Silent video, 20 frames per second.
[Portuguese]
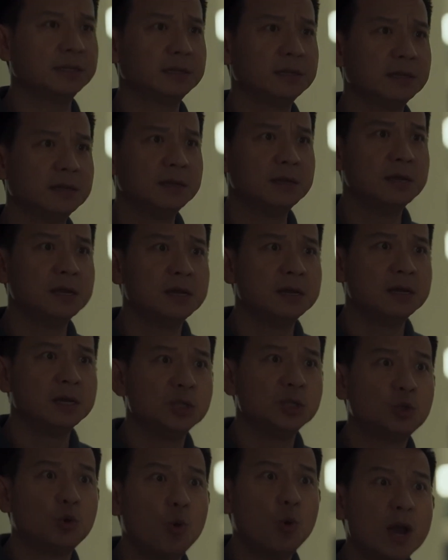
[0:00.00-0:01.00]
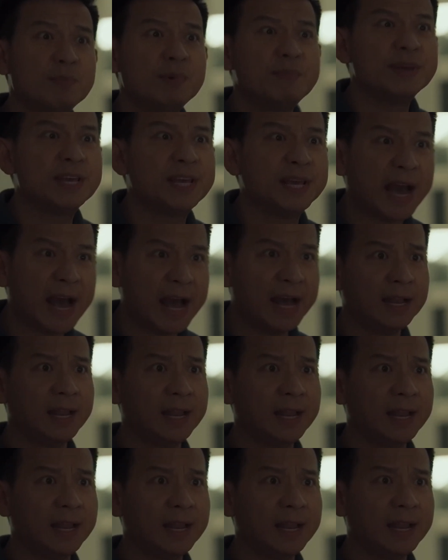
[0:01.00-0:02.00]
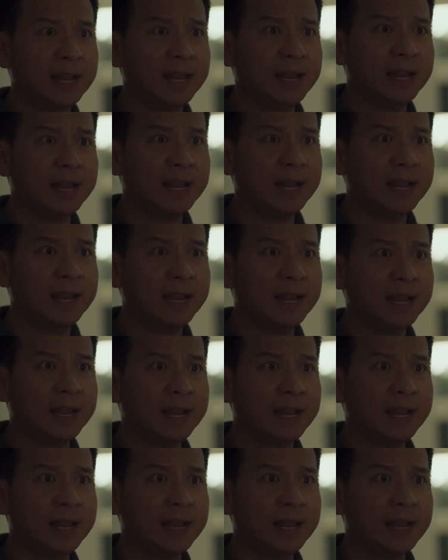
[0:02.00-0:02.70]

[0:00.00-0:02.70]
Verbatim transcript: sair, seu pai diz a ele para interromper a gravidez ou